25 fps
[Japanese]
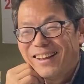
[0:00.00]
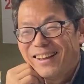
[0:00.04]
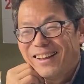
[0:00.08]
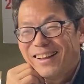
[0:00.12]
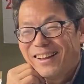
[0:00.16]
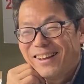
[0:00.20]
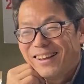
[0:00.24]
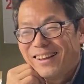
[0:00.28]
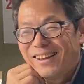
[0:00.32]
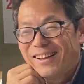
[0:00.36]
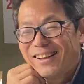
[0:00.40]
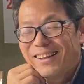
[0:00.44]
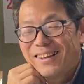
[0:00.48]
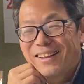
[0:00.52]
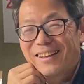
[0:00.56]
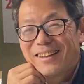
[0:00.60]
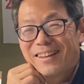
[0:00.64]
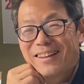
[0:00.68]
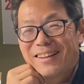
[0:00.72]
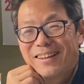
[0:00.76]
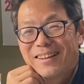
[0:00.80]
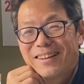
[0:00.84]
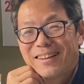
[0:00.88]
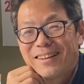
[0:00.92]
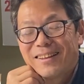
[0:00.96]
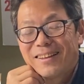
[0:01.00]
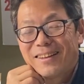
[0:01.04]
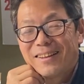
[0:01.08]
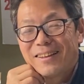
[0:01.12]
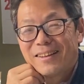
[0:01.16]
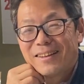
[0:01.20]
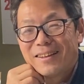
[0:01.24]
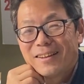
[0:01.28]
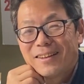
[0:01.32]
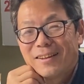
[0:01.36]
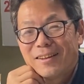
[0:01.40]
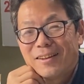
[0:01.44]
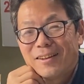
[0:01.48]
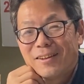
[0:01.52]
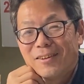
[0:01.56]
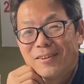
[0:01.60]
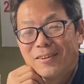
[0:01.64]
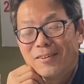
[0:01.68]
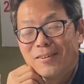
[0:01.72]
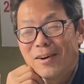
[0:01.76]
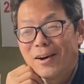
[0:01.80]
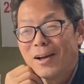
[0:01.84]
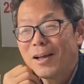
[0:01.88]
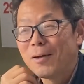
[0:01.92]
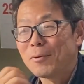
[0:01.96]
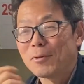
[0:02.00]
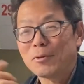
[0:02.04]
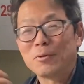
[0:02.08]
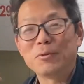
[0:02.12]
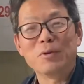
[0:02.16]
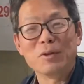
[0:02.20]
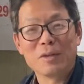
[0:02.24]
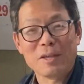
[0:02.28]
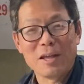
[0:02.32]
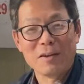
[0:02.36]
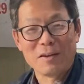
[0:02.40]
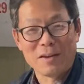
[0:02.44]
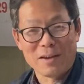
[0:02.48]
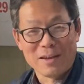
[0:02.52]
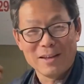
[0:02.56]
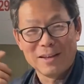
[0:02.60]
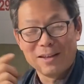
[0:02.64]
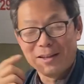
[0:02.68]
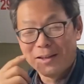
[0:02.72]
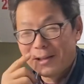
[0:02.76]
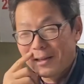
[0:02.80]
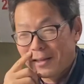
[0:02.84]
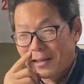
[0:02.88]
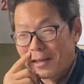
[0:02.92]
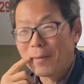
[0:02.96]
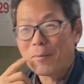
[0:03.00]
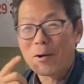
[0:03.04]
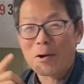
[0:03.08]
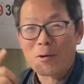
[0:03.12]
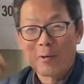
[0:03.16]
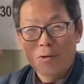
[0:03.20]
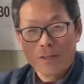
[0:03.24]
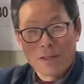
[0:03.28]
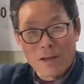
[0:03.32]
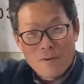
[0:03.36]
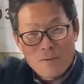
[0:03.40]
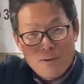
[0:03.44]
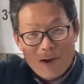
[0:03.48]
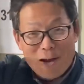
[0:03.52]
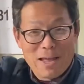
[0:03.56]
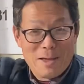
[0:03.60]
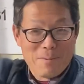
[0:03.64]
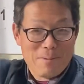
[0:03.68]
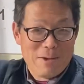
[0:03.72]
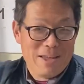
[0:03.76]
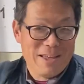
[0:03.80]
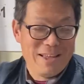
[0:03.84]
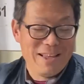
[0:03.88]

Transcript: 和歌山ぐらいやったらまた行こうね和歌山すぐ行けるよ山越えたら和歌山